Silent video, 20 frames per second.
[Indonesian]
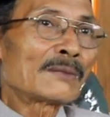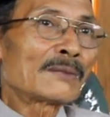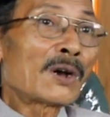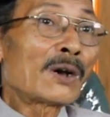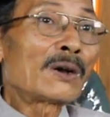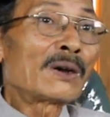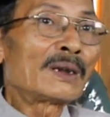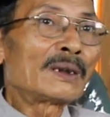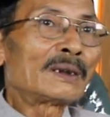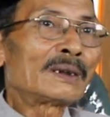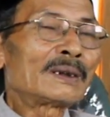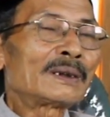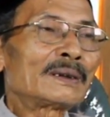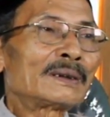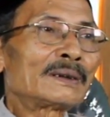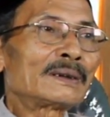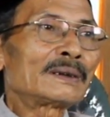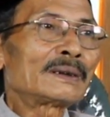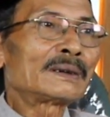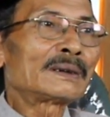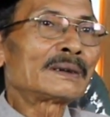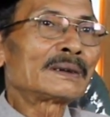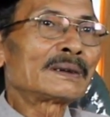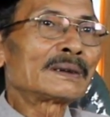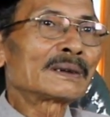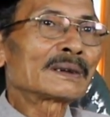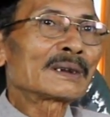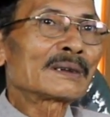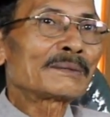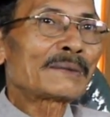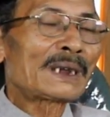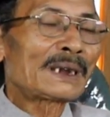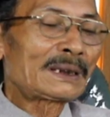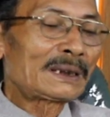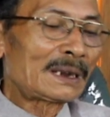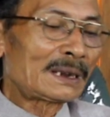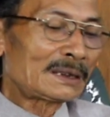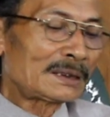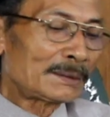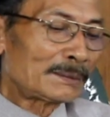mohon
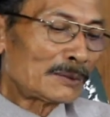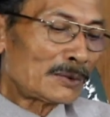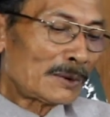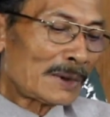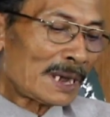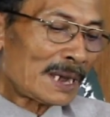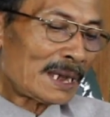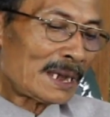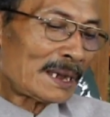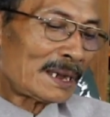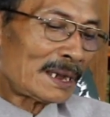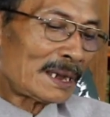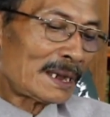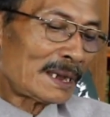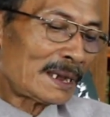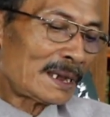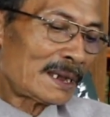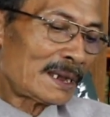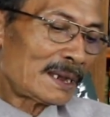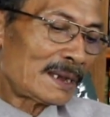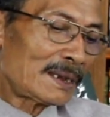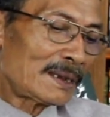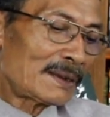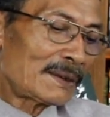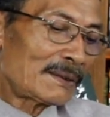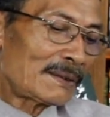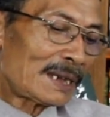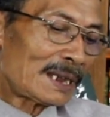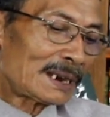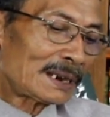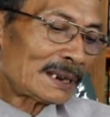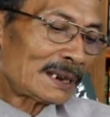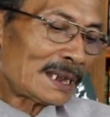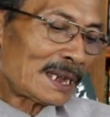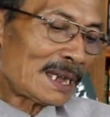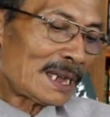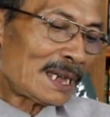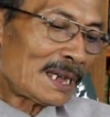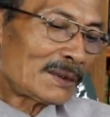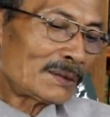kepada semua
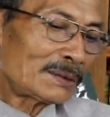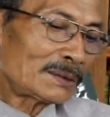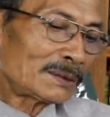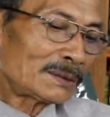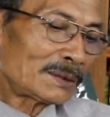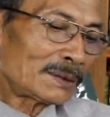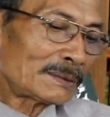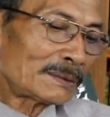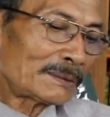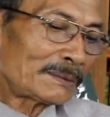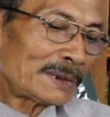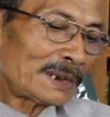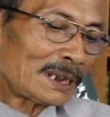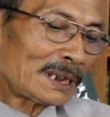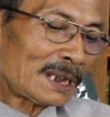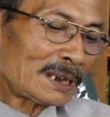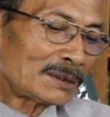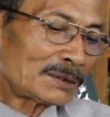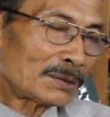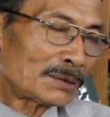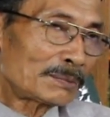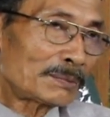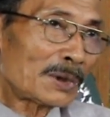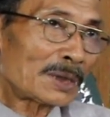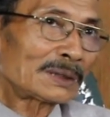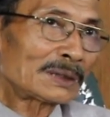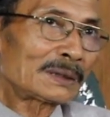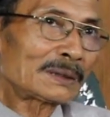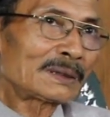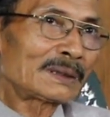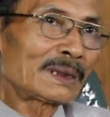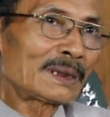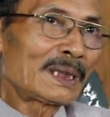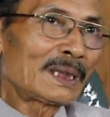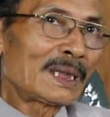warga untuk memberikan support